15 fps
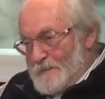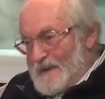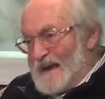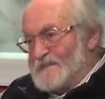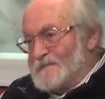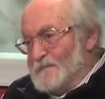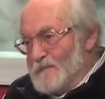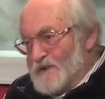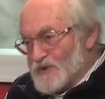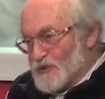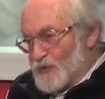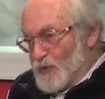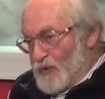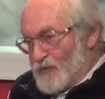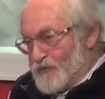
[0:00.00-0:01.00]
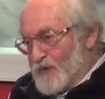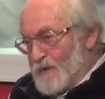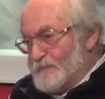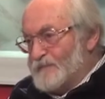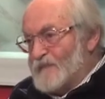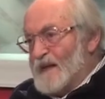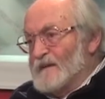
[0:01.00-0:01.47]
пять мешков
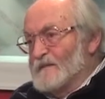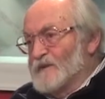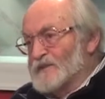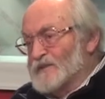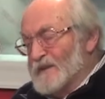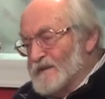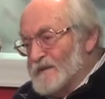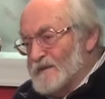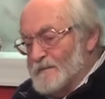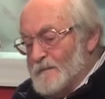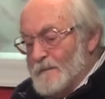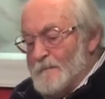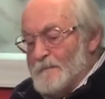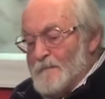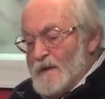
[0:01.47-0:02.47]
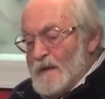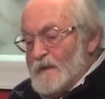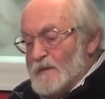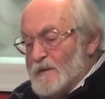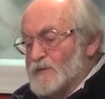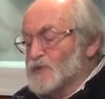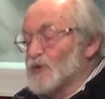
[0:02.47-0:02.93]
вот, э,
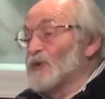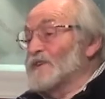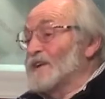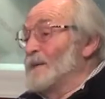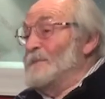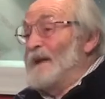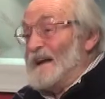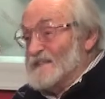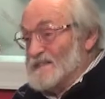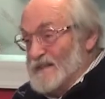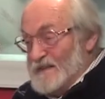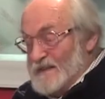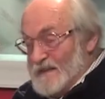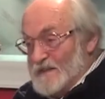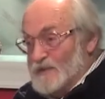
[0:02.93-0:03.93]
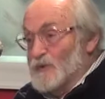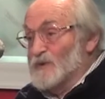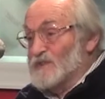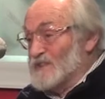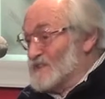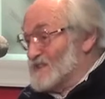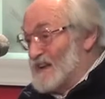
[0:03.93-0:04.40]
э, только мясо и
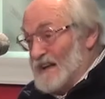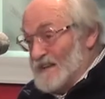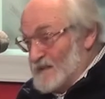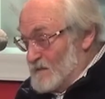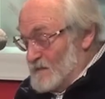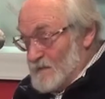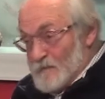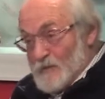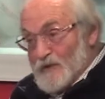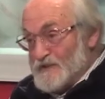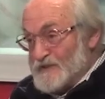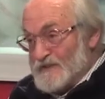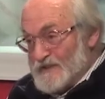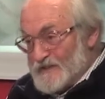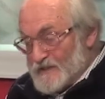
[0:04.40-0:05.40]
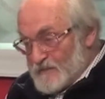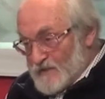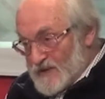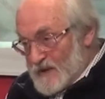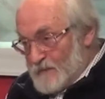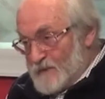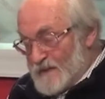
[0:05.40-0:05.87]
только сало, больше ничего
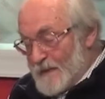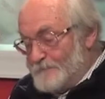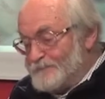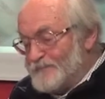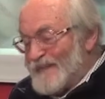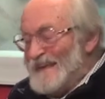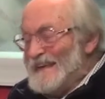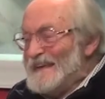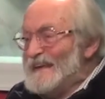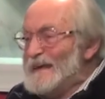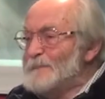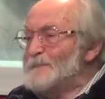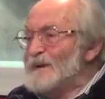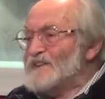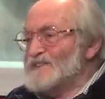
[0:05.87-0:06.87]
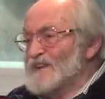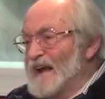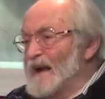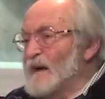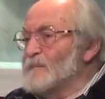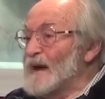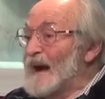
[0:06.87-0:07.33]
не было, и
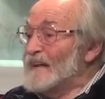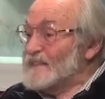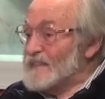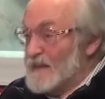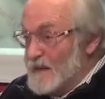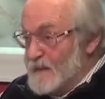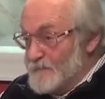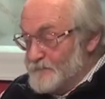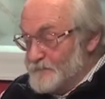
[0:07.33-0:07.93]
пошли обратно.